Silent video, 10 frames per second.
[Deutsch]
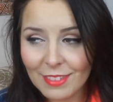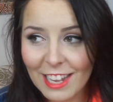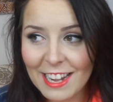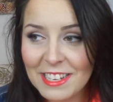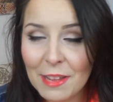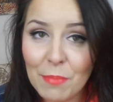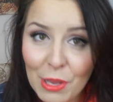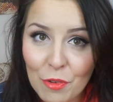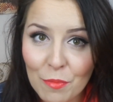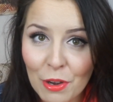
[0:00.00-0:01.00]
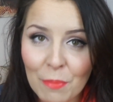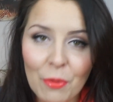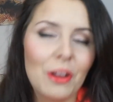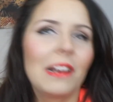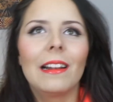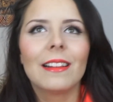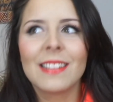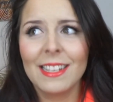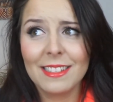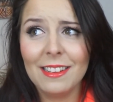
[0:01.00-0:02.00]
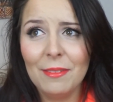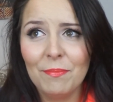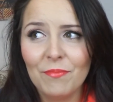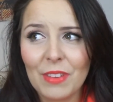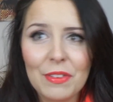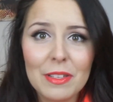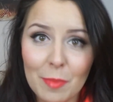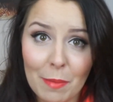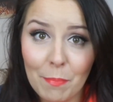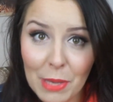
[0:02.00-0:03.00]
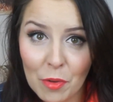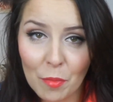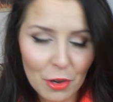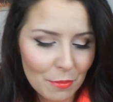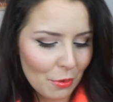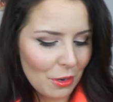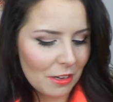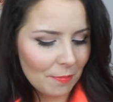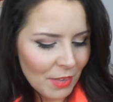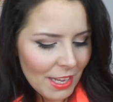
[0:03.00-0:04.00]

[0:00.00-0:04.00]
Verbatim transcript: Kennt ihr Biomüllbeutel? Sandra, was willst du mit Biomüllbeutel?